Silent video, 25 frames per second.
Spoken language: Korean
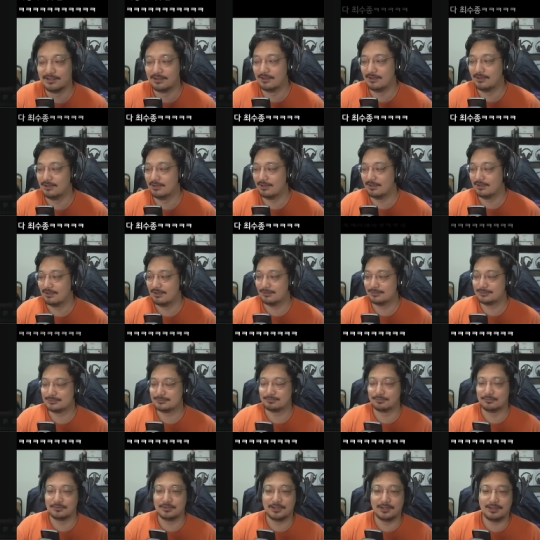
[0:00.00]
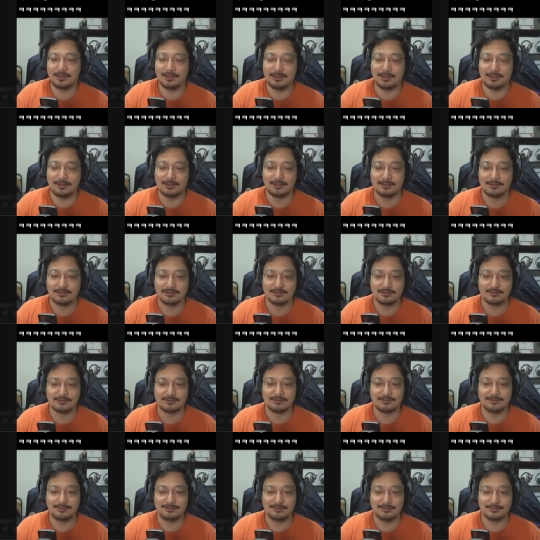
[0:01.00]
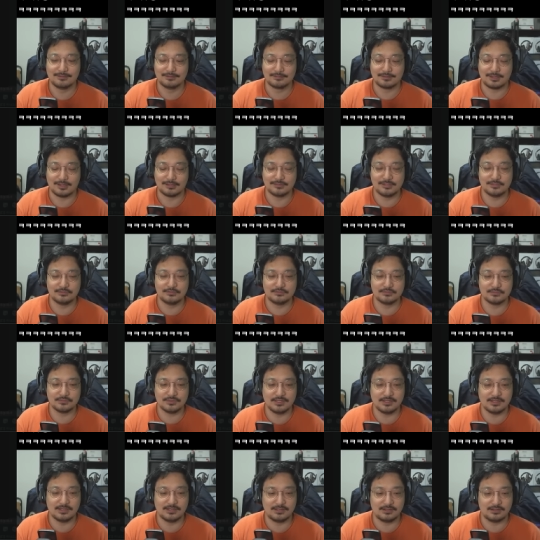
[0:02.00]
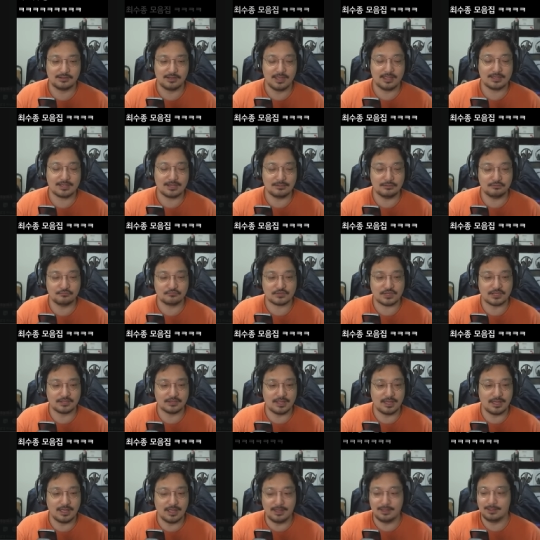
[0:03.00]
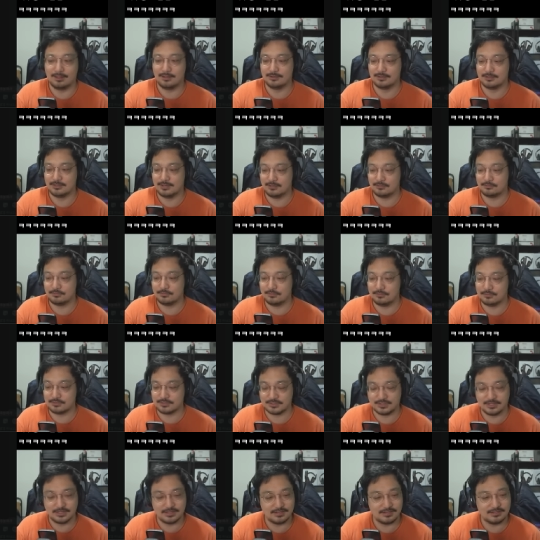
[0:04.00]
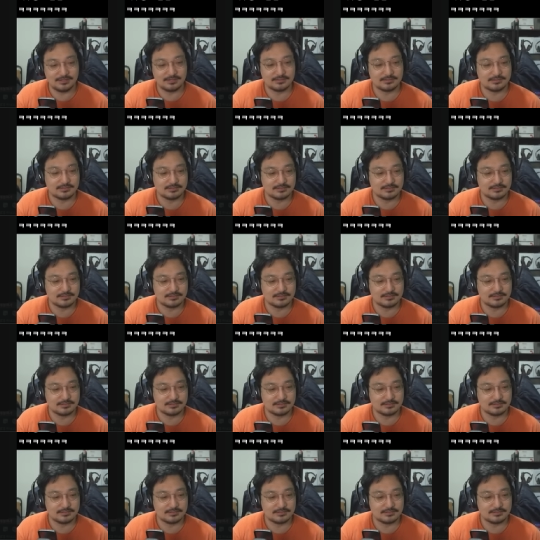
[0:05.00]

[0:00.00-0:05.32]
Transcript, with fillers: 아, 아씨 뭐야? 아, 다 최소정이야. 헷갈려 죽겠네. 하고 그냥